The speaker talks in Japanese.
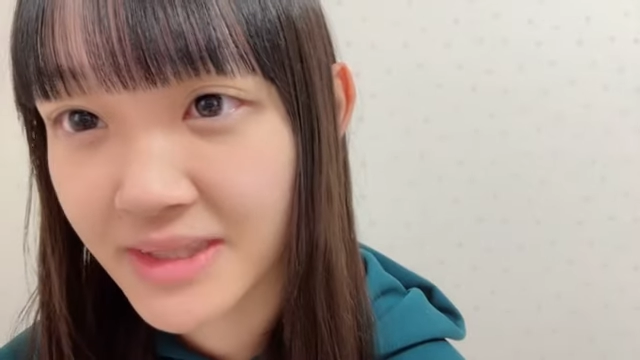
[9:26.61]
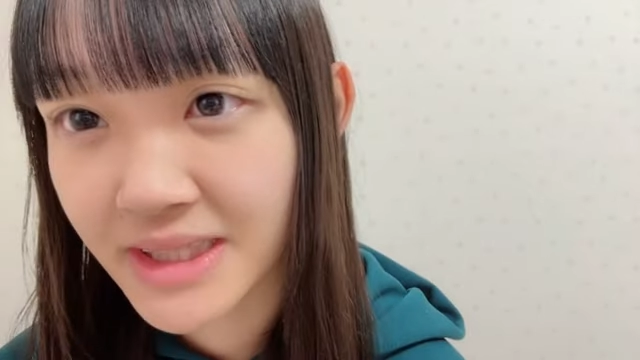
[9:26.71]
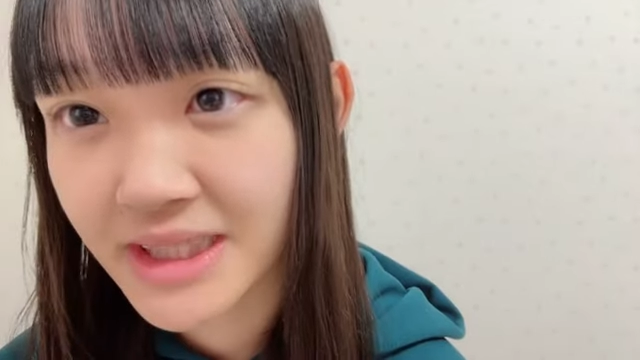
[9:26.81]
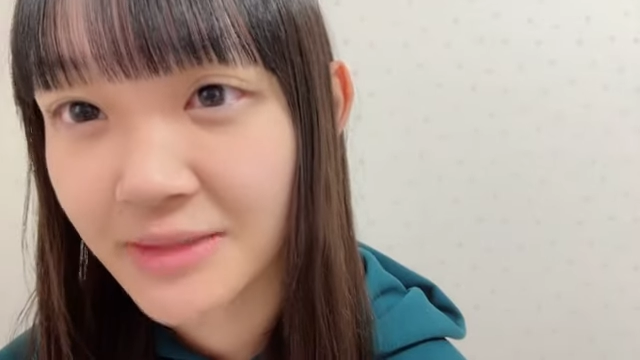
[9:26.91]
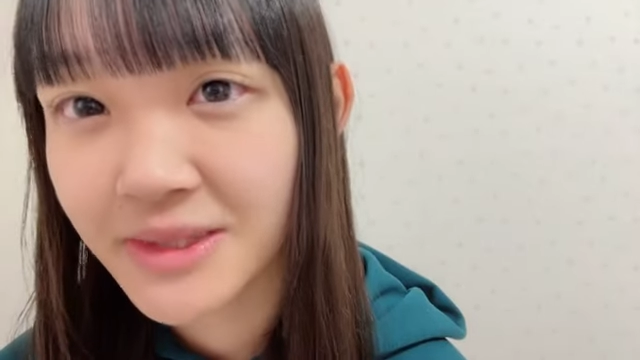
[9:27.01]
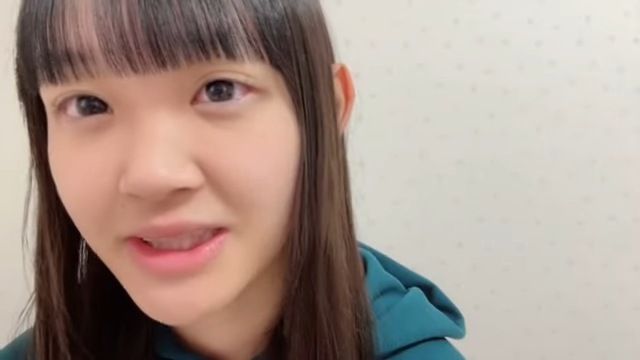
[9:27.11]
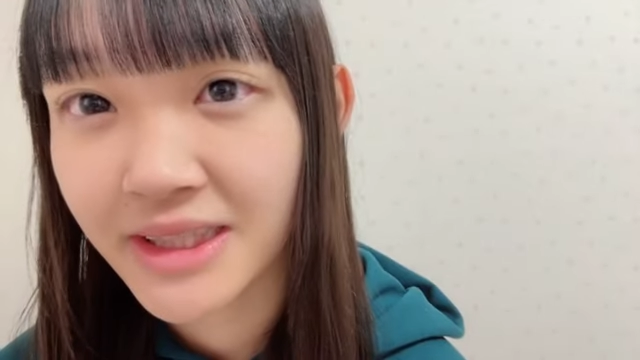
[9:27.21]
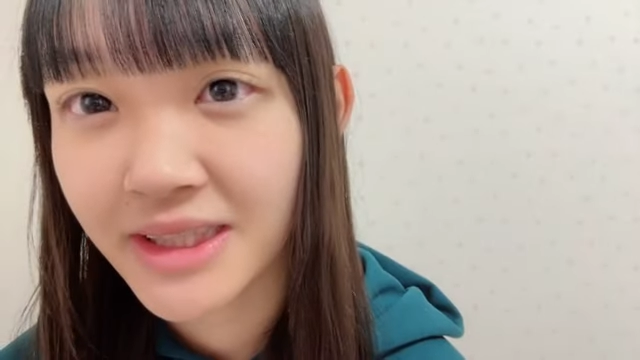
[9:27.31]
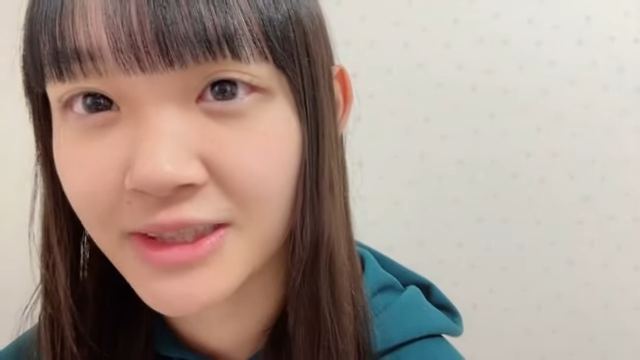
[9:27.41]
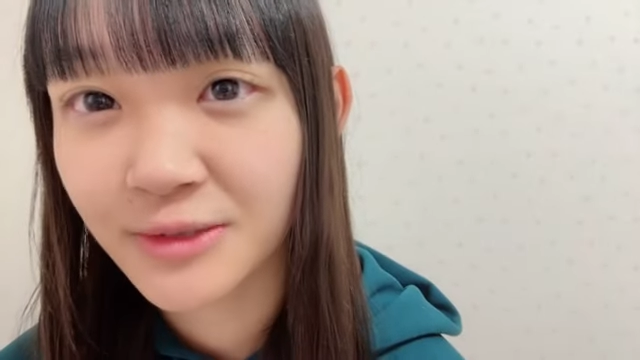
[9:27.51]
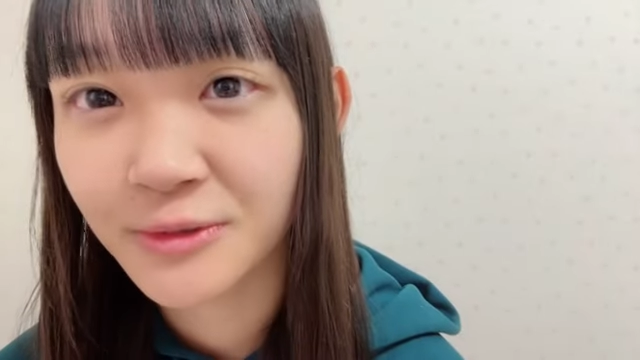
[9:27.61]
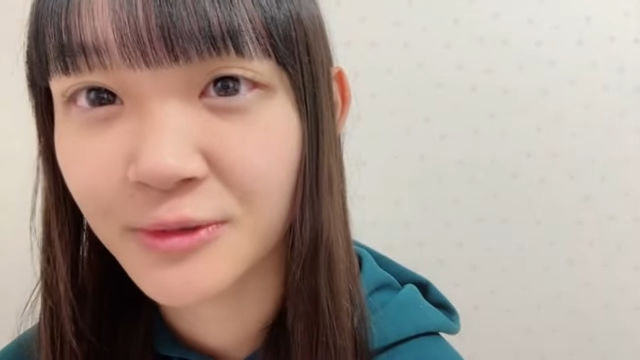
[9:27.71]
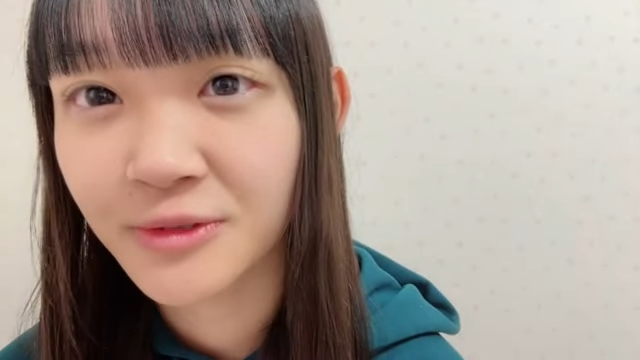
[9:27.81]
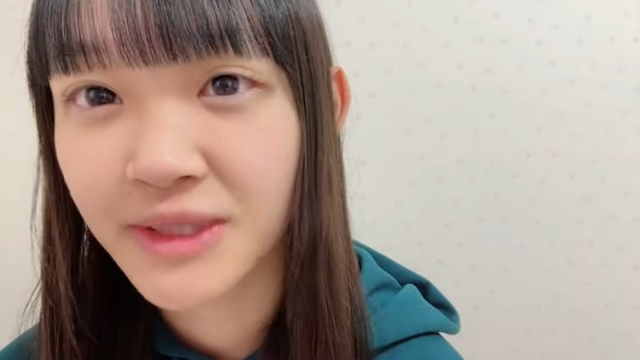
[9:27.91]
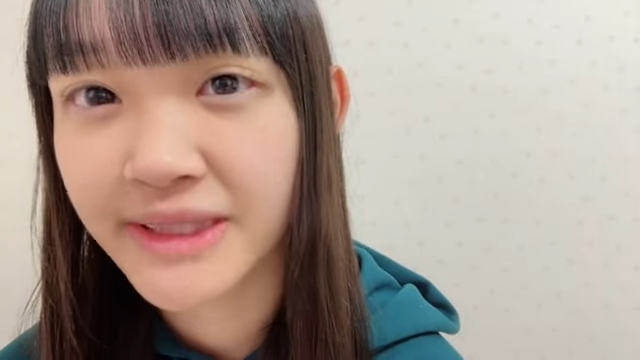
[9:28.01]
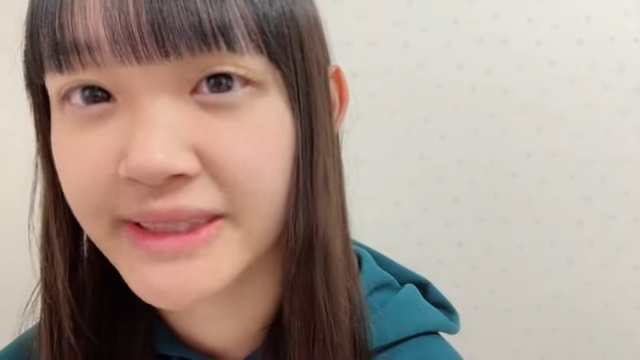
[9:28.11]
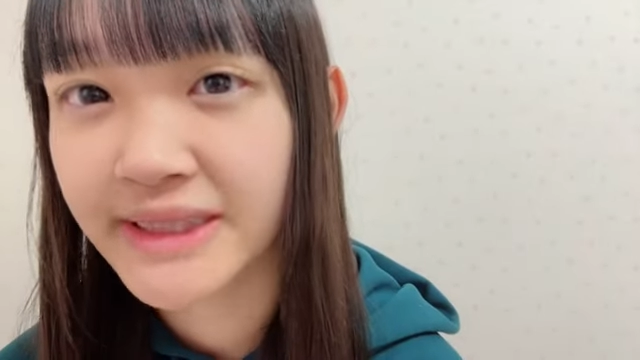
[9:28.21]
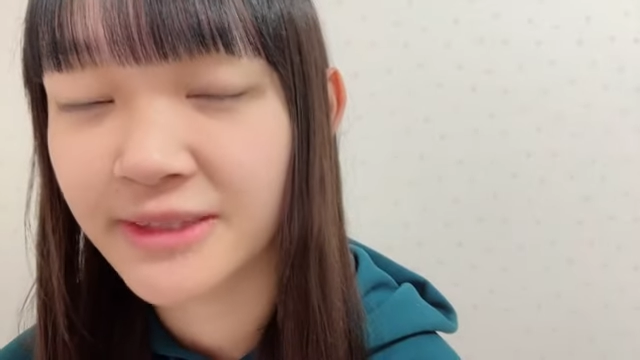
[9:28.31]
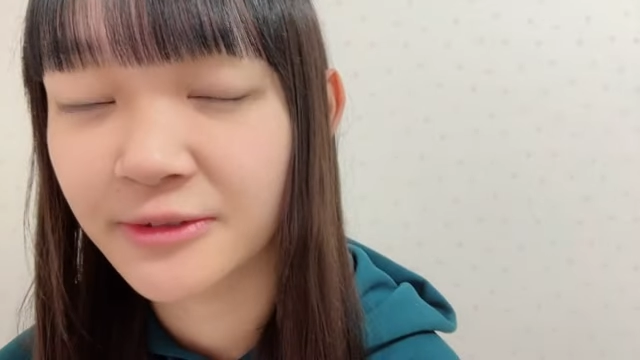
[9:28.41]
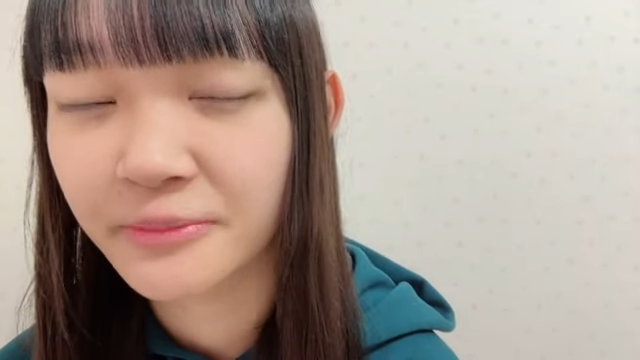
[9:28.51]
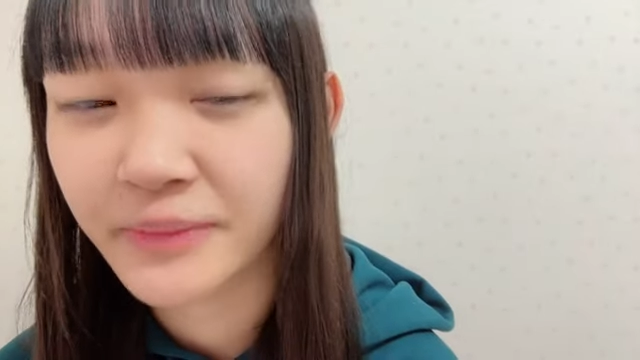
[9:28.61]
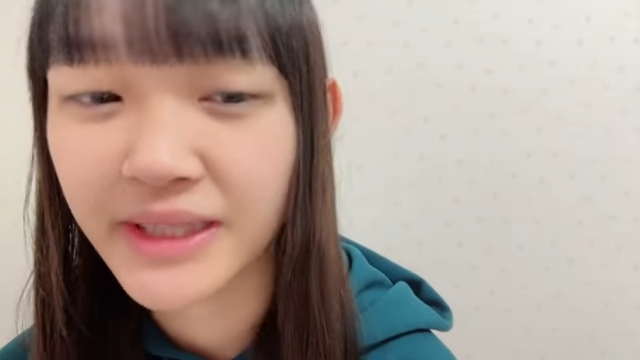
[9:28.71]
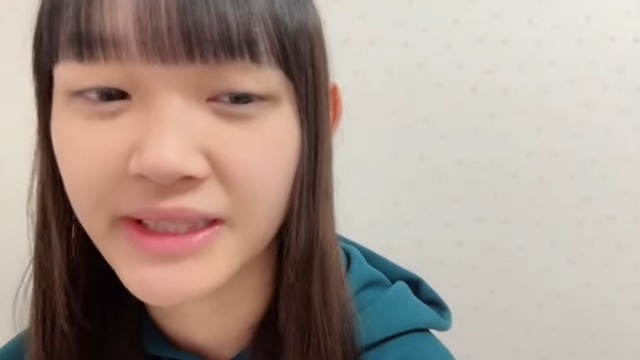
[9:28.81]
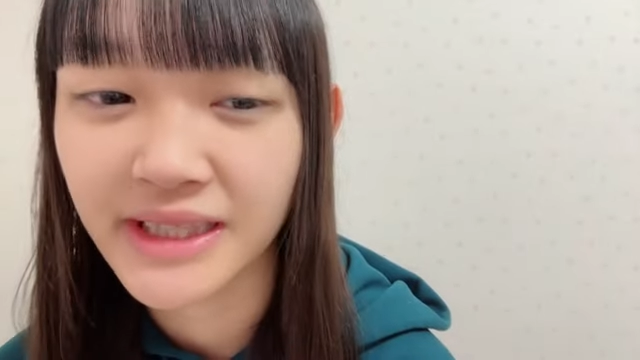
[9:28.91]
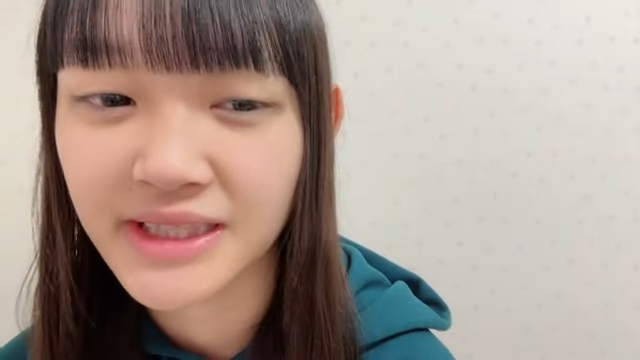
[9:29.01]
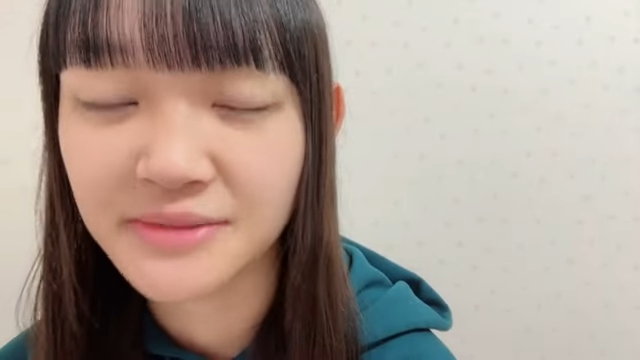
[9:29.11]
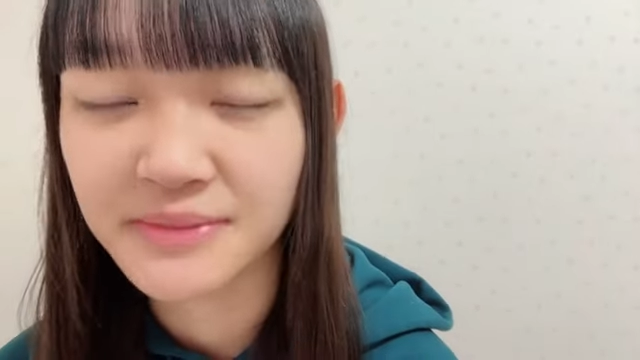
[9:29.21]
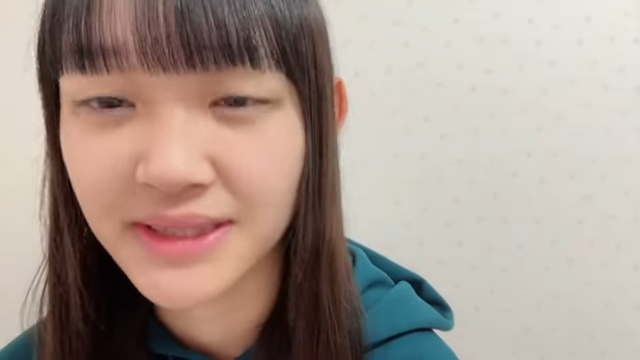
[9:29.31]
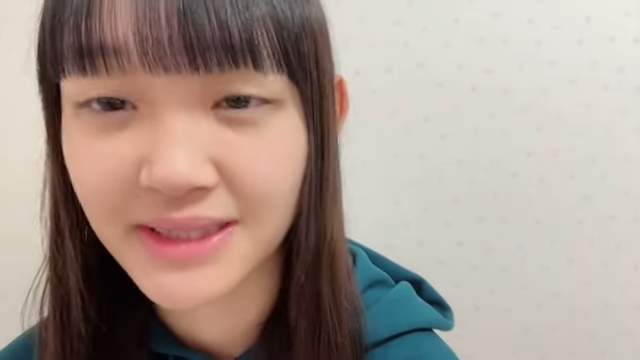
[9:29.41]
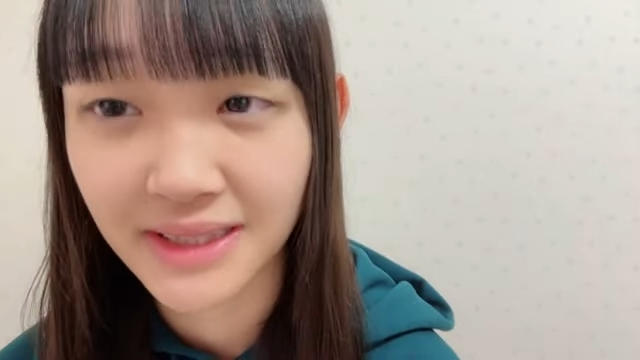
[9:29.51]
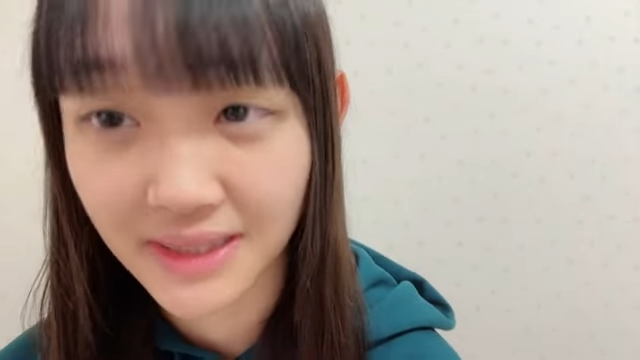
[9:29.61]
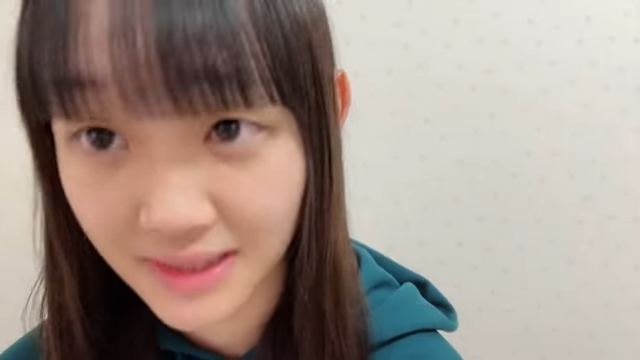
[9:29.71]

久々にあそこのキッチンの前に立ちましたね